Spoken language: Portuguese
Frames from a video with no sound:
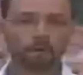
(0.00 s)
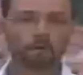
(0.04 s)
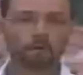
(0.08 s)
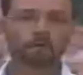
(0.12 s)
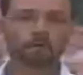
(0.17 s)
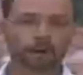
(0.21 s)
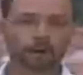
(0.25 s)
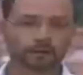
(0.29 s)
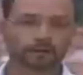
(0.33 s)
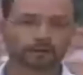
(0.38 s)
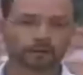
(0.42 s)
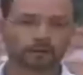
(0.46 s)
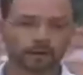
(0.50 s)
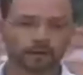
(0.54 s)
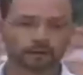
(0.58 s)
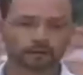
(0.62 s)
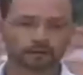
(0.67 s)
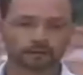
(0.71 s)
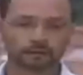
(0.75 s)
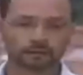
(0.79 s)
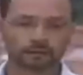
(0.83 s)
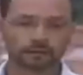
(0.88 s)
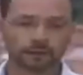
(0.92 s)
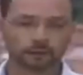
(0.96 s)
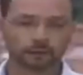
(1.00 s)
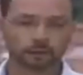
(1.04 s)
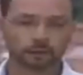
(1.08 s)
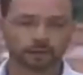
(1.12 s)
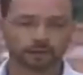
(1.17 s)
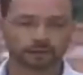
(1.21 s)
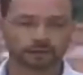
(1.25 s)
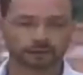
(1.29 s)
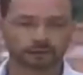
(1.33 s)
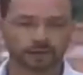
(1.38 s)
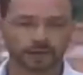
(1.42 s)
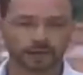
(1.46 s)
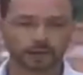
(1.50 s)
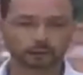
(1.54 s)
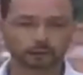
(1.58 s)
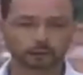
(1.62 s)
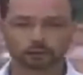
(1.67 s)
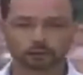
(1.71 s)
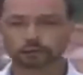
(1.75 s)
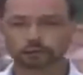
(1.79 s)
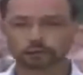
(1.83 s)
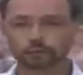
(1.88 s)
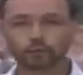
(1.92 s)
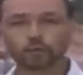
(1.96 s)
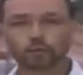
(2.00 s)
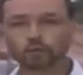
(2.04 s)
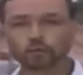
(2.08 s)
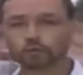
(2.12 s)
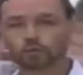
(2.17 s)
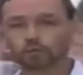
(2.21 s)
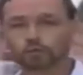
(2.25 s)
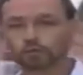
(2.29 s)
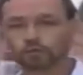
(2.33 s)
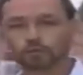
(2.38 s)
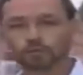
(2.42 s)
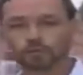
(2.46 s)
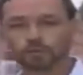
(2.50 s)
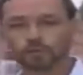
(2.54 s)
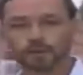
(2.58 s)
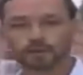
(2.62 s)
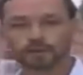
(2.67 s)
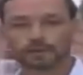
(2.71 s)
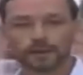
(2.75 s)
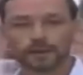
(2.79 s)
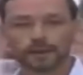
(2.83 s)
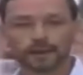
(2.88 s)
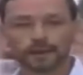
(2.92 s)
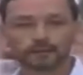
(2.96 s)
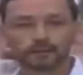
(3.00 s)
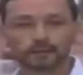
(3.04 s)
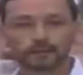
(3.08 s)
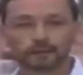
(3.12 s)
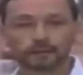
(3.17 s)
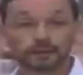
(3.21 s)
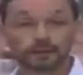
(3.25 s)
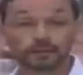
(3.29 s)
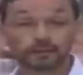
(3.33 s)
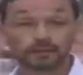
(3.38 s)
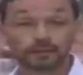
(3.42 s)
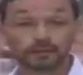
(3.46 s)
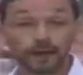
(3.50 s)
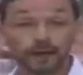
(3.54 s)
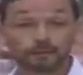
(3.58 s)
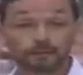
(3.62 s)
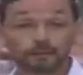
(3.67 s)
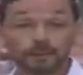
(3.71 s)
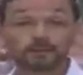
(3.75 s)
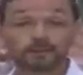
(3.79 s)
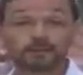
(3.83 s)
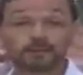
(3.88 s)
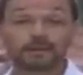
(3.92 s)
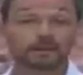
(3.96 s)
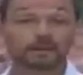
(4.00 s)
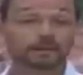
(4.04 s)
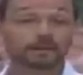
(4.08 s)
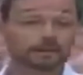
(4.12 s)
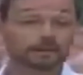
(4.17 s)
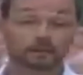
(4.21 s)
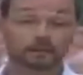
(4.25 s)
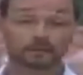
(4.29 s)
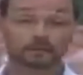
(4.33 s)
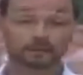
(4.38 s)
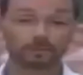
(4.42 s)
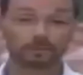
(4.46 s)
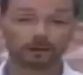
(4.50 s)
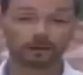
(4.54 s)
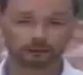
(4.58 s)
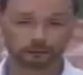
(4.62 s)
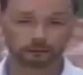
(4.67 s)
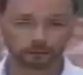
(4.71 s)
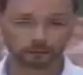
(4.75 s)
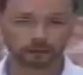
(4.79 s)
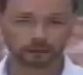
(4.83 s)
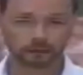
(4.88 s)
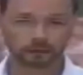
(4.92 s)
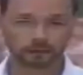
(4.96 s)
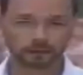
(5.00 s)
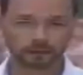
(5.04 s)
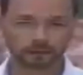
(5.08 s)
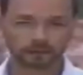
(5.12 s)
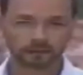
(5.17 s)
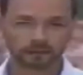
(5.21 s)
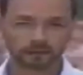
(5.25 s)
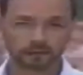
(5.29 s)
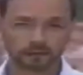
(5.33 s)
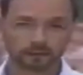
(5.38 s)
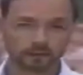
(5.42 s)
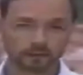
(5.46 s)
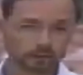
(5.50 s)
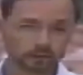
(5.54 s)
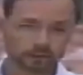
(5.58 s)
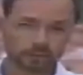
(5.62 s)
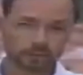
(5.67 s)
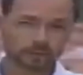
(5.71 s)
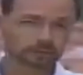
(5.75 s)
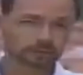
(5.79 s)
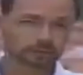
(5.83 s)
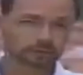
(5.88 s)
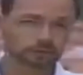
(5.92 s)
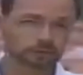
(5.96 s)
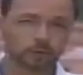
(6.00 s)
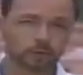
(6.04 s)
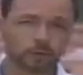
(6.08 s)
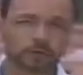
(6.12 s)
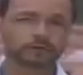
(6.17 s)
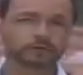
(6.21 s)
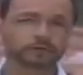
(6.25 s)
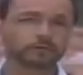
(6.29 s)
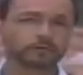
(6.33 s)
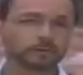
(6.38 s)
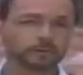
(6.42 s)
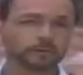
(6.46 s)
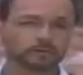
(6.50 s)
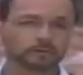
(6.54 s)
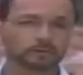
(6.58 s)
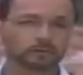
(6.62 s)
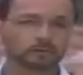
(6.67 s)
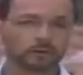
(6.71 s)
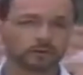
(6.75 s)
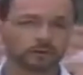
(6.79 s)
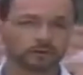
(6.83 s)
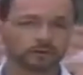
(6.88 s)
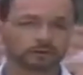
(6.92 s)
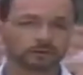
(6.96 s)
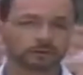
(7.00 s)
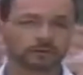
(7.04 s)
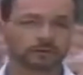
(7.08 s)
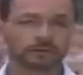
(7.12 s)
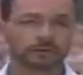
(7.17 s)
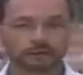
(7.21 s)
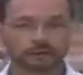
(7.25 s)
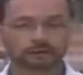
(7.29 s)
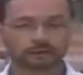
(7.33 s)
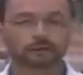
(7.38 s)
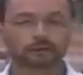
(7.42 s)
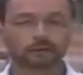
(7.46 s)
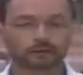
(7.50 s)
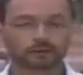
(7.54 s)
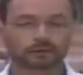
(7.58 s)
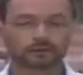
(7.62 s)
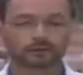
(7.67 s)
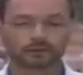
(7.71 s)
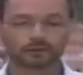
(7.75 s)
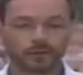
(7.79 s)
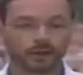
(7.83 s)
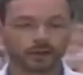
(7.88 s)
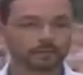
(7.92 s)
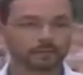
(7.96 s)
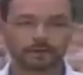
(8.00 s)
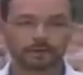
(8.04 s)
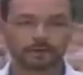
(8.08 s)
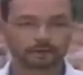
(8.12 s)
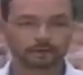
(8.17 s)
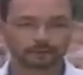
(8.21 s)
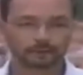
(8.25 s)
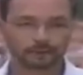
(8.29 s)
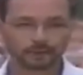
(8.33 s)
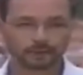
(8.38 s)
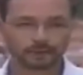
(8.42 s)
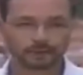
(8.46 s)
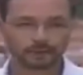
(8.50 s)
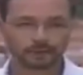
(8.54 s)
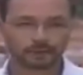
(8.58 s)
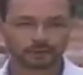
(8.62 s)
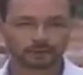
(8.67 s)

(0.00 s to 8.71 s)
Pouca gente frequenta os cultos do pedreiro que se apresenta como pastor umas 12 pessoas nas contas dele mesmo.